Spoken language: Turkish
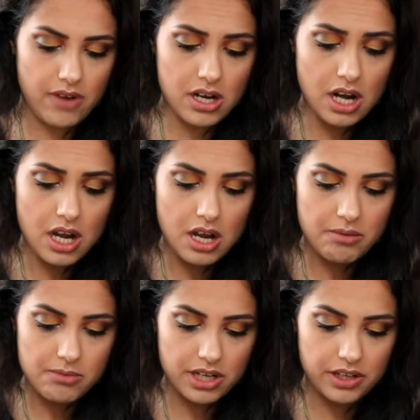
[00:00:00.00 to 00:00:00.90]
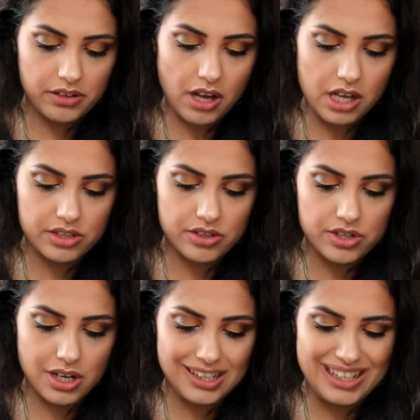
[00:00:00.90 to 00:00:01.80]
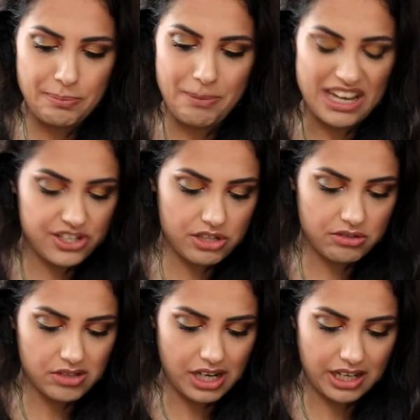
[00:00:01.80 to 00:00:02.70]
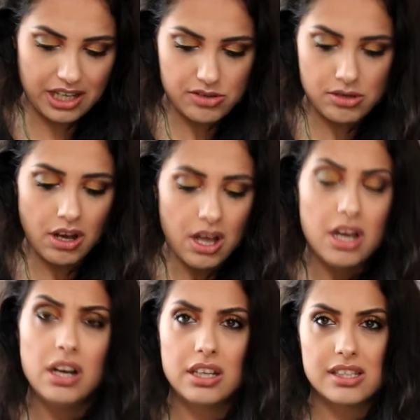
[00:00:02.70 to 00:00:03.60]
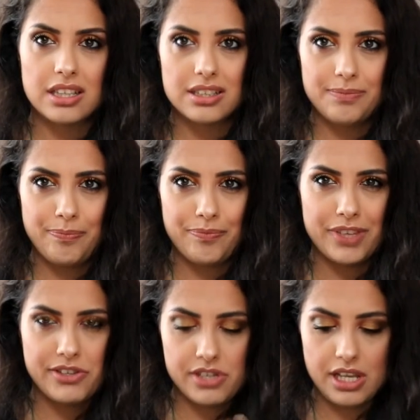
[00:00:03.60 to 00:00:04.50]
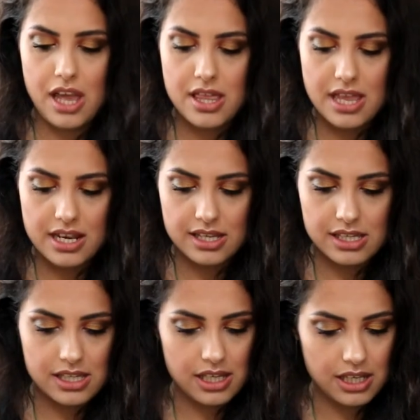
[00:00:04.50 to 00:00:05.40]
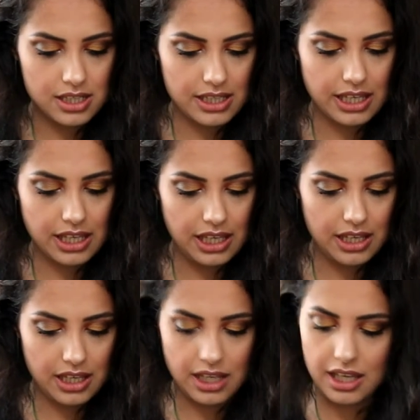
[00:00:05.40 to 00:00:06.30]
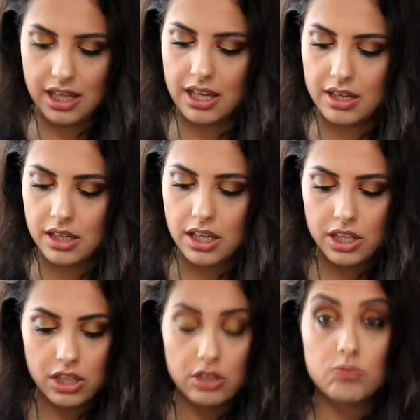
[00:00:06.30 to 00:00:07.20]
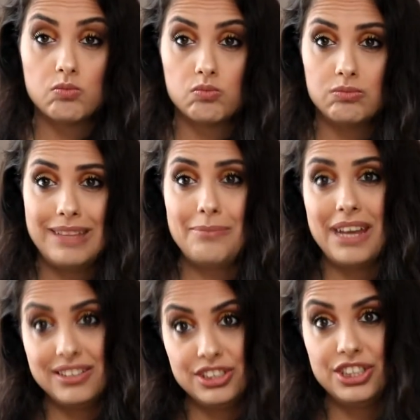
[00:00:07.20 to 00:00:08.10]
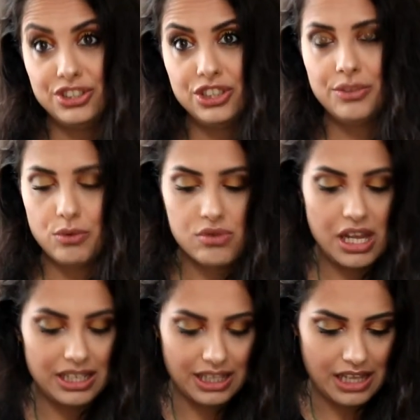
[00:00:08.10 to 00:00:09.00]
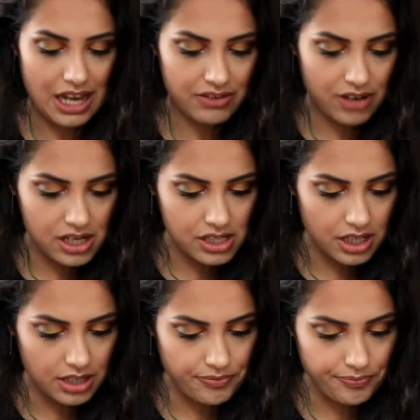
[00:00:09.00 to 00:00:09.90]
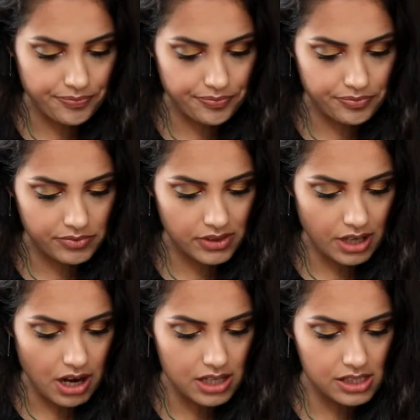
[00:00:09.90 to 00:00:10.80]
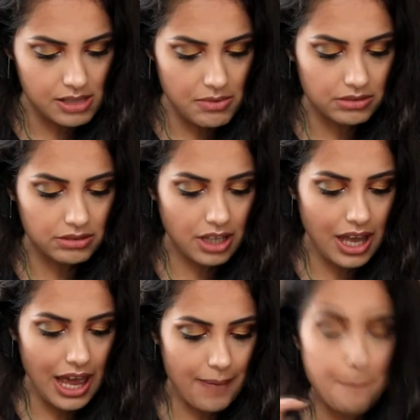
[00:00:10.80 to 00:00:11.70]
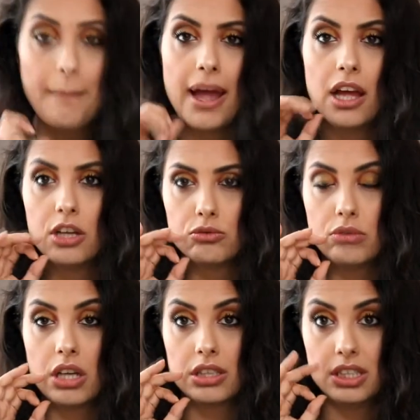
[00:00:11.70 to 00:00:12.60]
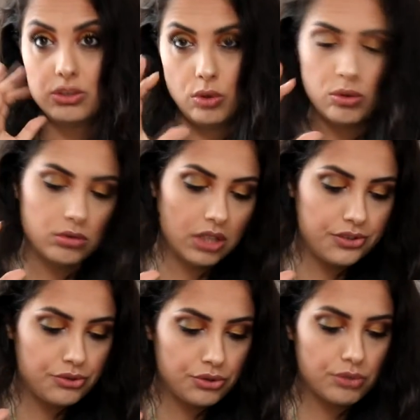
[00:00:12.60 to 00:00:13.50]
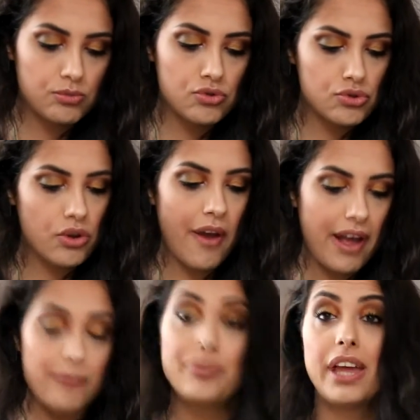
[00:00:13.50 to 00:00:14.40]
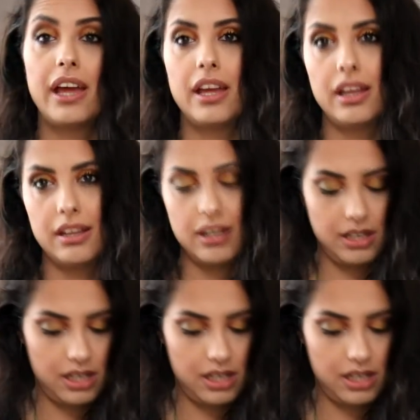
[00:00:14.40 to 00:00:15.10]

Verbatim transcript: var. Marine Hydrogen Lip Patch olarak geçiyor. Sanırım içinde denizdeki iyi nemlendirici özellikler var. Aynı zamanda hem dudakları dolgunlaştırıyormuş hem de e,